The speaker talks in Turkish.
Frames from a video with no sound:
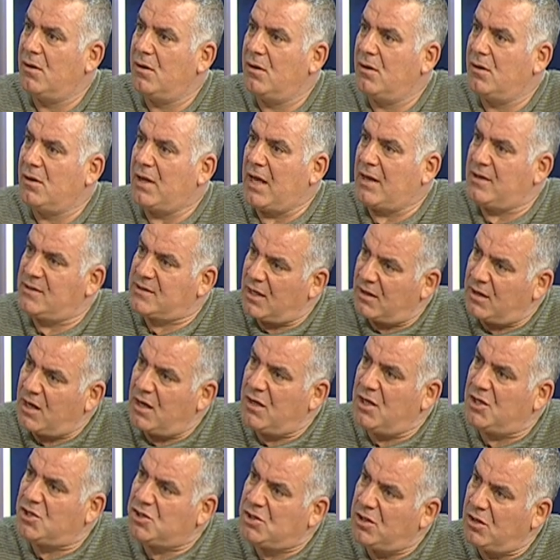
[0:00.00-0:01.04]
Yani
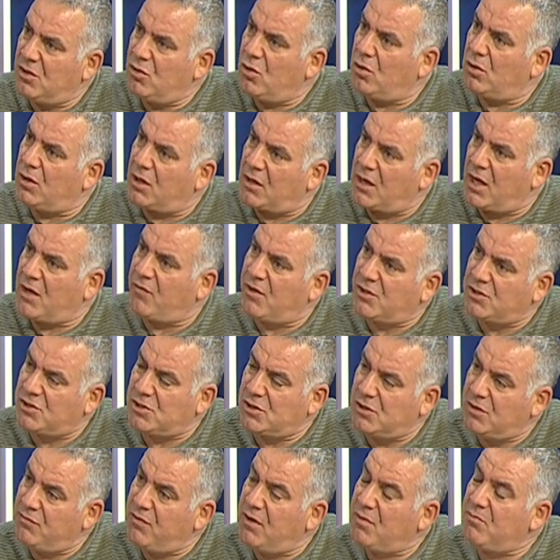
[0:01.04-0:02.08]
sanayileştiriyorlar
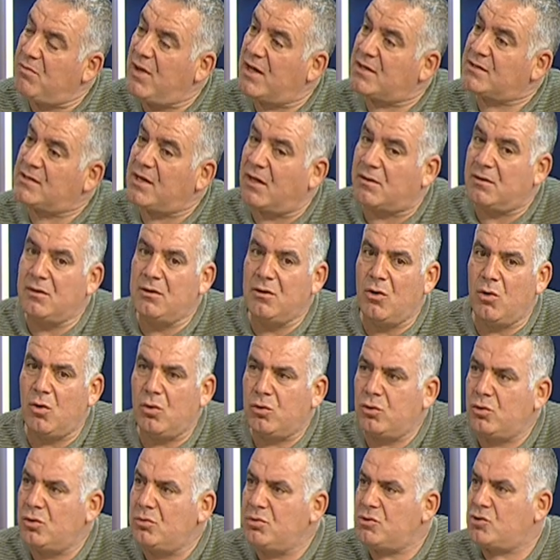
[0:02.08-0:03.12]
hayvancılığı ve maksadın ne
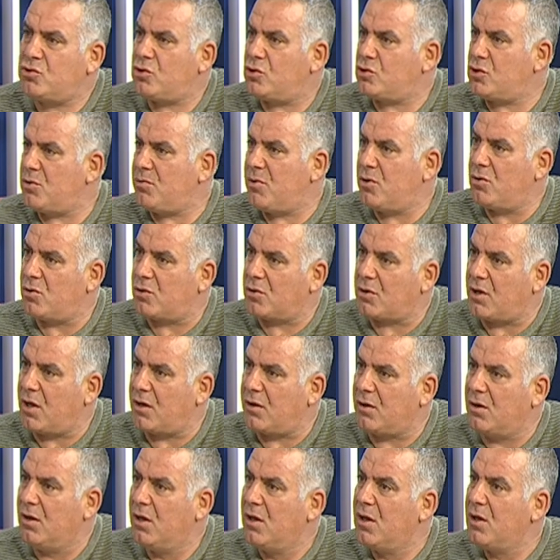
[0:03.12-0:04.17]
olduğunu biz çözemiyoruz yani.
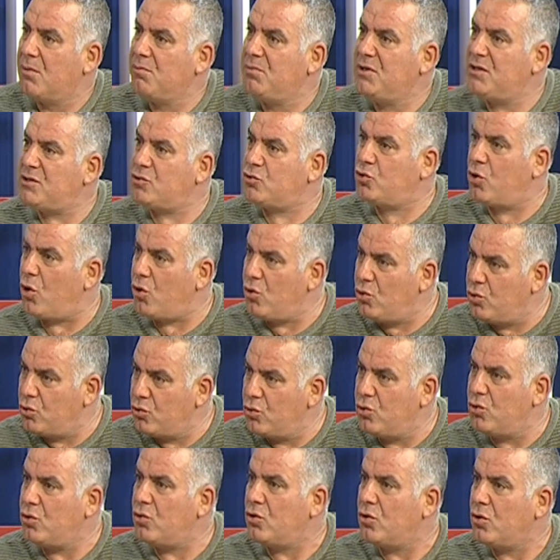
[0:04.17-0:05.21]
Biz
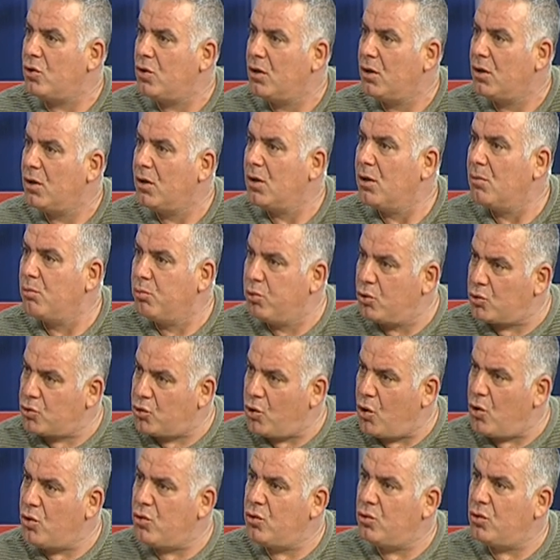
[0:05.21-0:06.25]
köylünün, bu
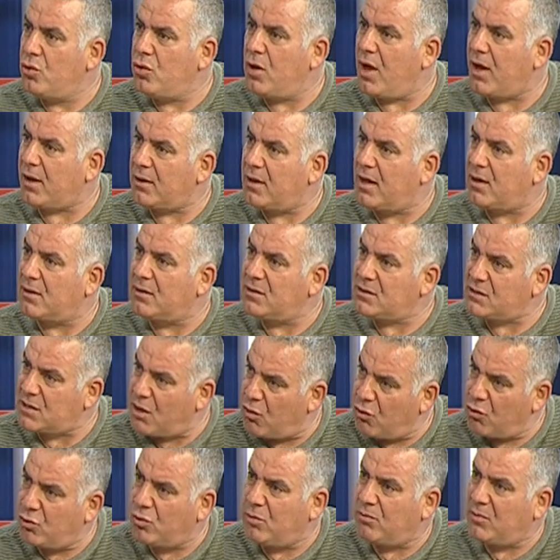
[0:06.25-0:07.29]
köylünün haklarını
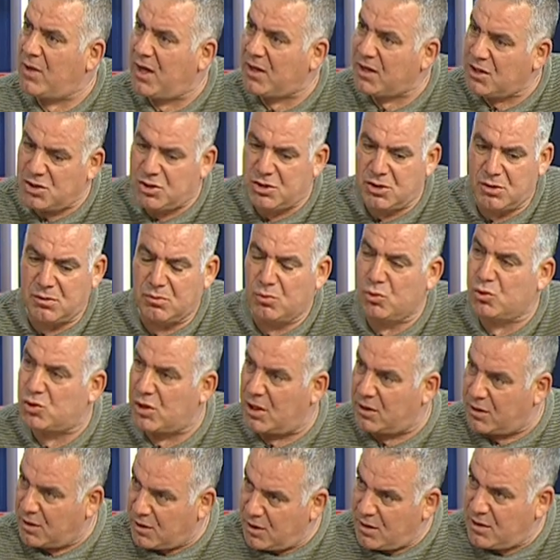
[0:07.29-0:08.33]
savunmak için
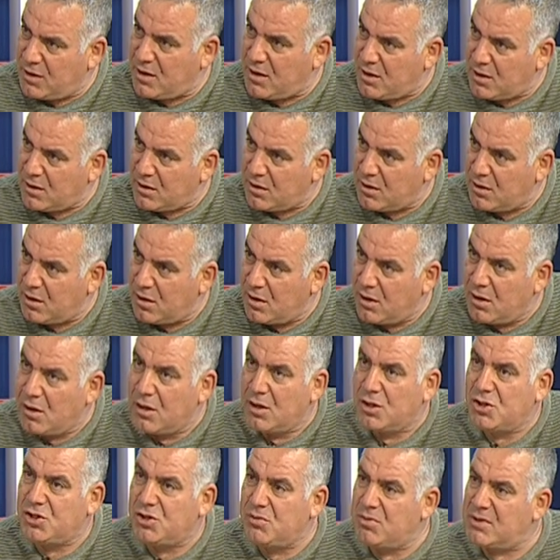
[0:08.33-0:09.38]
mücadele ederek
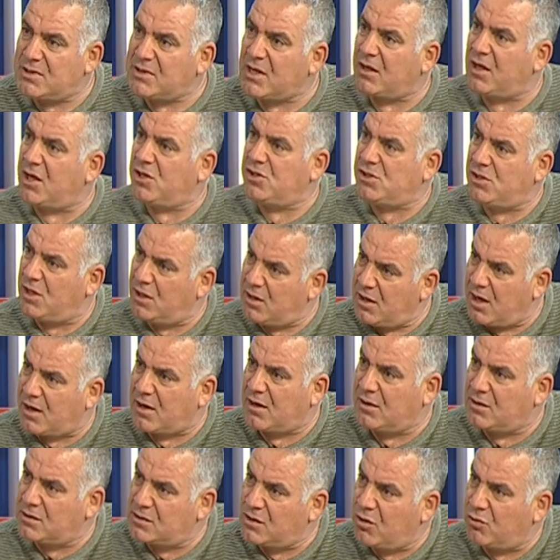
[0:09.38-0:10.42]
şimdi sanayicilerin
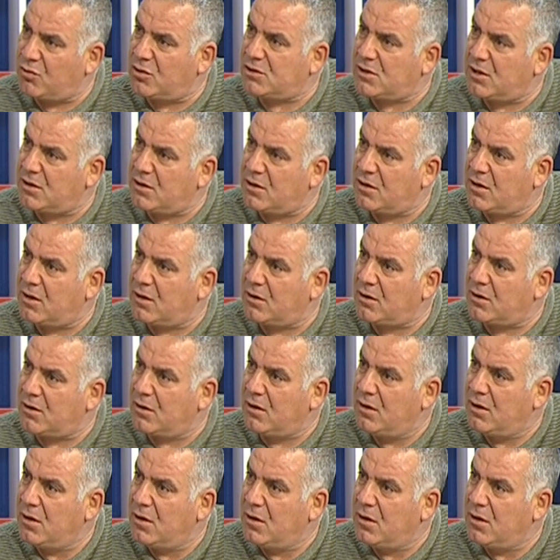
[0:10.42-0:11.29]
hakkını savunacak herhalde.